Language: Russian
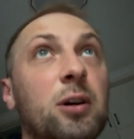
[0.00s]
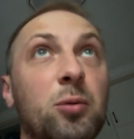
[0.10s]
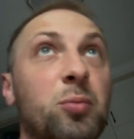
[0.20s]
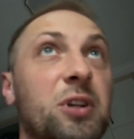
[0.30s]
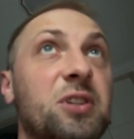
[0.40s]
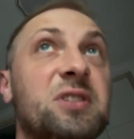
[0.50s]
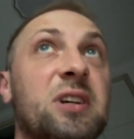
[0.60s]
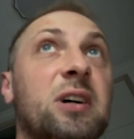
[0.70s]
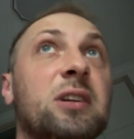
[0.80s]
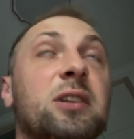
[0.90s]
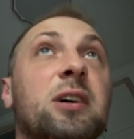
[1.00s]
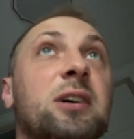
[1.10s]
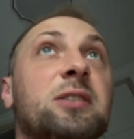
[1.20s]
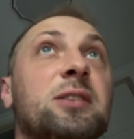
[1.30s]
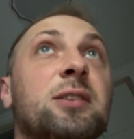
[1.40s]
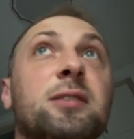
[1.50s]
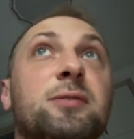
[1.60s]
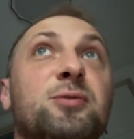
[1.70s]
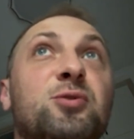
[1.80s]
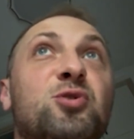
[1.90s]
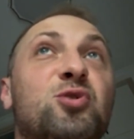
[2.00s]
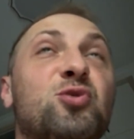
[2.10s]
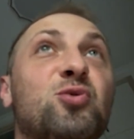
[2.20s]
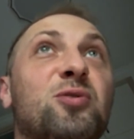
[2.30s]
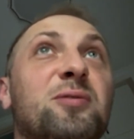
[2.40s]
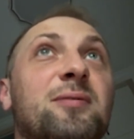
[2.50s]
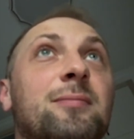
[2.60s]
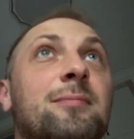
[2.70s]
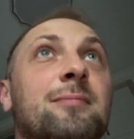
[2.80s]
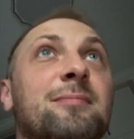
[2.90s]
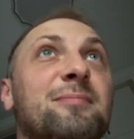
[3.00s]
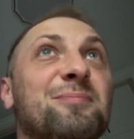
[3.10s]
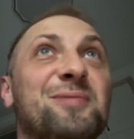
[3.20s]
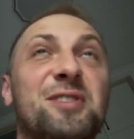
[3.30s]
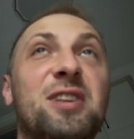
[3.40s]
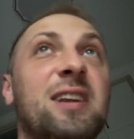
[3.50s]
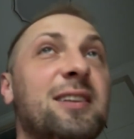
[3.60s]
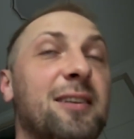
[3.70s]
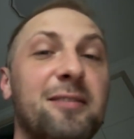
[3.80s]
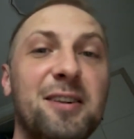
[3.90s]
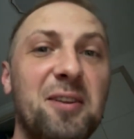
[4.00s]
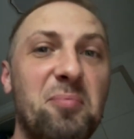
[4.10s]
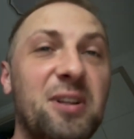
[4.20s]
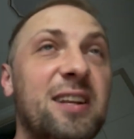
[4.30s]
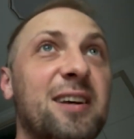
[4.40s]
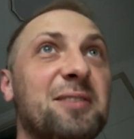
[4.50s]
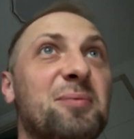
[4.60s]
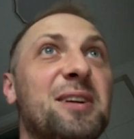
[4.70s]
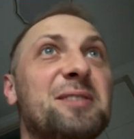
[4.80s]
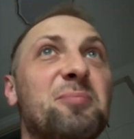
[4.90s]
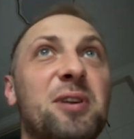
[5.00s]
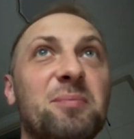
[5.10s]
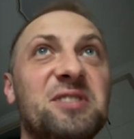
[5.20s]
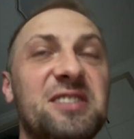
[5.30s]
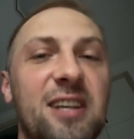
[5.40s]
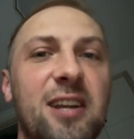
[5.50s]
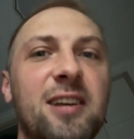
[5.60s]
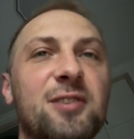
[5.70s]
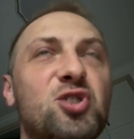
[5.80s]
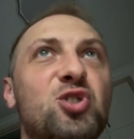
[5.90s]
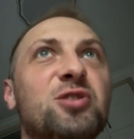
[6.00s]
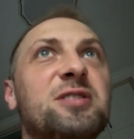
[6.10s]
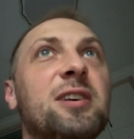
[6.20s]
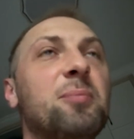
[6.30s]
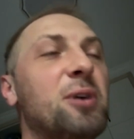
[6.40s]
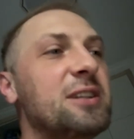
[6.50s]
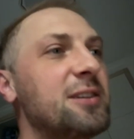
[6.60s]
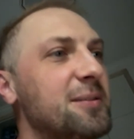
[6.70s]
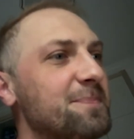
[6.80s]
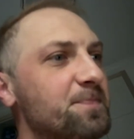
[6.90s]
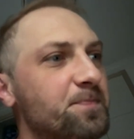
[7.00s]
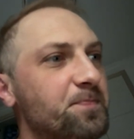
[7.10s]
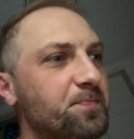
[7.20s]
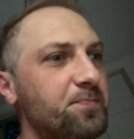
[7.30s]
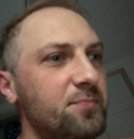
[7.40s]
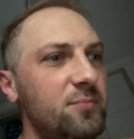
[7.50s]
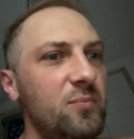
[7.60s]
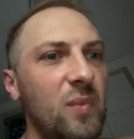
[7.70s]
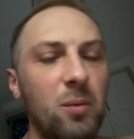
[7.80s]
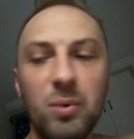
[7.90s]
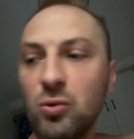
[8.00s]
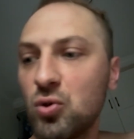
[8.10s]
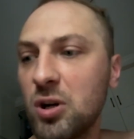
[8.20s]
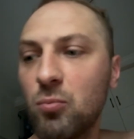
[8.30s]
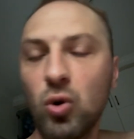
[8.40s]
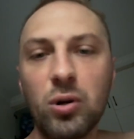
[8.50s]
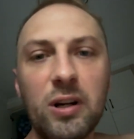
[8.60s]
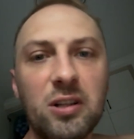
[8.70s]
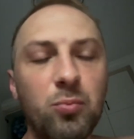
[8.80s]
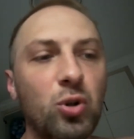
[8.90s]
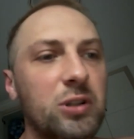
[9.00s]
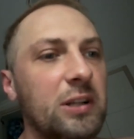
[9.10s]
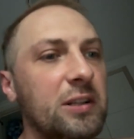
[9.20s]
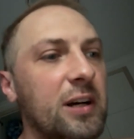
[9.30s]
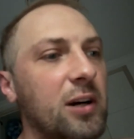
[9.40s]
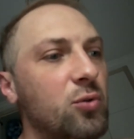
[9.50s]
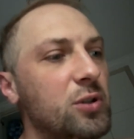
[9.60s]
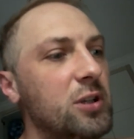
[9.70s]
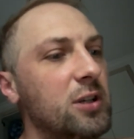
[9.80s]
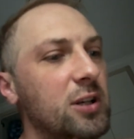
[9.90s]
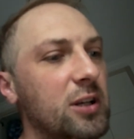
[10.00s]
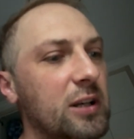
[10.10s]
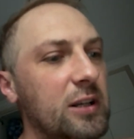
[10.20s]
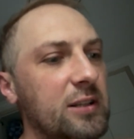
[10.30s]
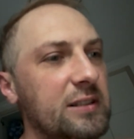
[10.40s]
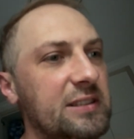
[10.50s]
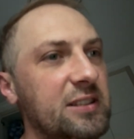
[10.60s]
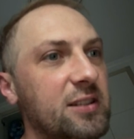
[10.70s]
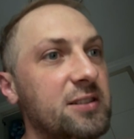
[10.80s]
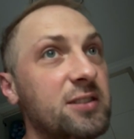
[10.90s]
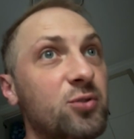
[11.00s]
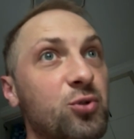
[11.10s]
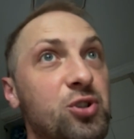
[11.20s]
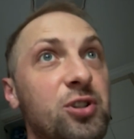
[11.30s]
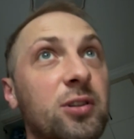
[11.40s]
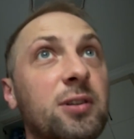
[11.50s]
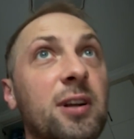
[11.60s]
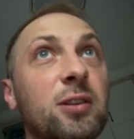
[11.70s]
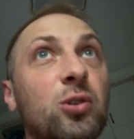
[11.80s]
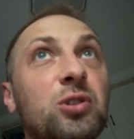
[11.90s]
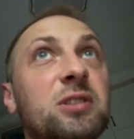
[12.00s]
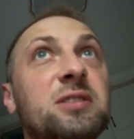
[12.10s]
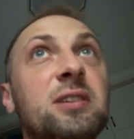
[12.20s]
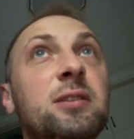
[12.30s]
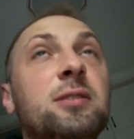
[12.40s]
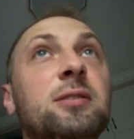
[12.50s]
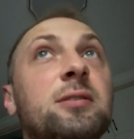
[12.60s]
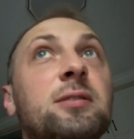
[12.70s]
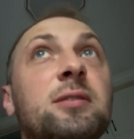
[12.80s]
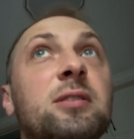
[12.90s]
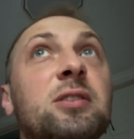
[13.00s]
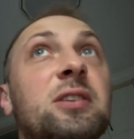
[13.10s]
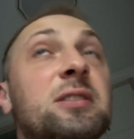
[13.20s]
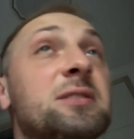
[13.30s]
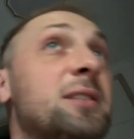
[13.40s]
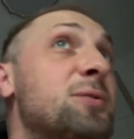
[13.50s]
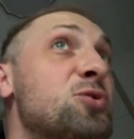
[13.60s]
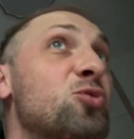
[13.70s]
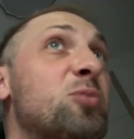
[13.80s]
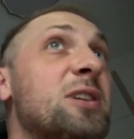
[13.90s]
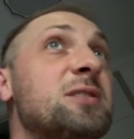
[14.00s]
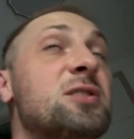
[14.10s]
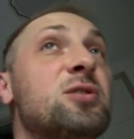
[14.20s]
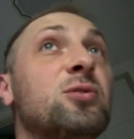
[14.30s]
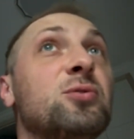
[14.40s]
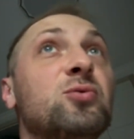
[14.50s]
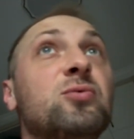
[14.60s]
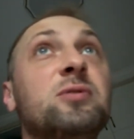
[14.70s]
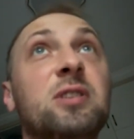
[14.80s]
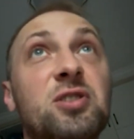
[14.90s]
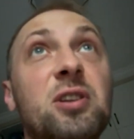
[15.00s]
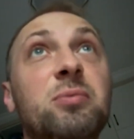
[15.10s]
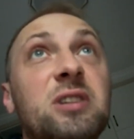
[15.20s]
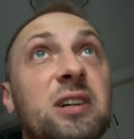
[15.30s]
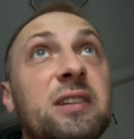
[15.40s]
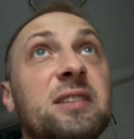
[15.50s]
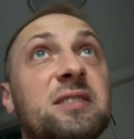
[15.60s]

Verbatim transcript: Паническая атака где-то штук три, наверное, подряд, блядь. Прям серия жестких паник. Подушка мокрая от пота нахуй. Сердце стучит, колотится, я не знаю, что произошло, но должна быть какая-то